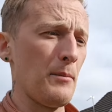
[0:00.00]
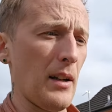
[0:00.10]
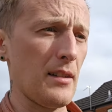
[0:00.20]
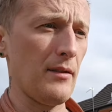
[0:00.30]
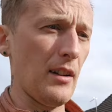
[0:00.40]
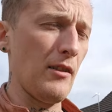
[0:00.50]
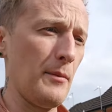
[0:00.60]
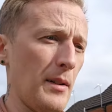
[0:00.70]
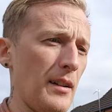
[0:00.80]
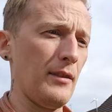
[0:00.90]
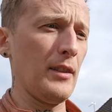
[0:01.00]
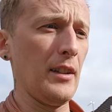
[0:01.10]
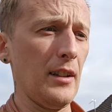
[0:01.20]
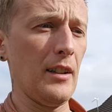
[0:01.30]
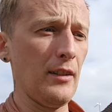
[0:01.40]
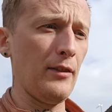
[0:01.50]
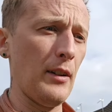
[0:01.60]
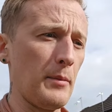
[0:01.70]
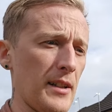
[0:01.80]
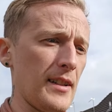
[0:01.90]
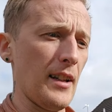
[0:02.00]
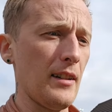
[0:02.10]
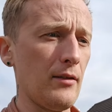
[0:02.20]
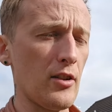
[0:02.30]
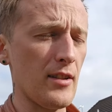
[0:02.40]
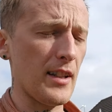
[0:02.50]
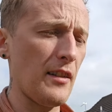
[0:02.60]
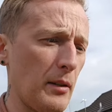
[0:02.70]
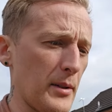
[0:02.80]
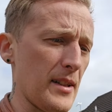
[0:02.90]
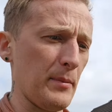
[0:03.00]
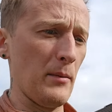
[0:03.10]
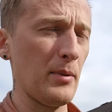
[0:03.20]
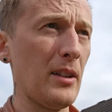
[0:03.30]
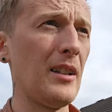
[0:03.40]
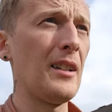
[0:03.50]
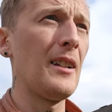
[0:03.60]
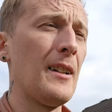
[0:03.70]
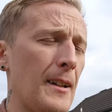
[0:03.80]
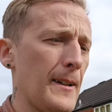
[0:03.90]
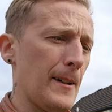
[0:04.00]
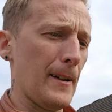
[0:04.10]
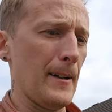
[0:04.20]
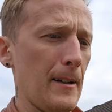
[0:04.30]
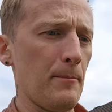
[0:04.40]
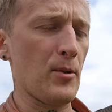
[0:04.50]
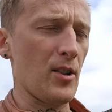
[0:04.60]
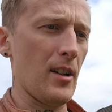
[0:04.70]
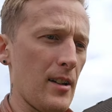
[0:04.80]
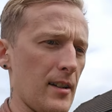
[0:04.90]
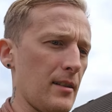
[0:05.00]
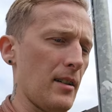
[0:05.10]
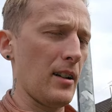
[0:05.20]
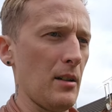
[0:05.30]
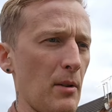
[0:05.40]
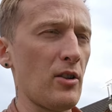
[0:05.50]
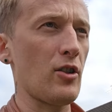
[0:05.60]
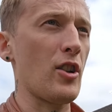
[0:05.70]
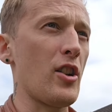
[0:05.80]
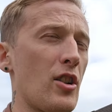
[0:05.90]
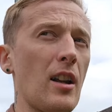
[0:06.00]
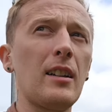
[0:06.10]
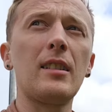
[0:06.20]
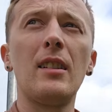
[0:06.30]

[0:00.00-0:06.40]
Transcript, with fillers: pracowałem w fabryce, w leszczyńskiej fabryce pomp e, przez 6 lat,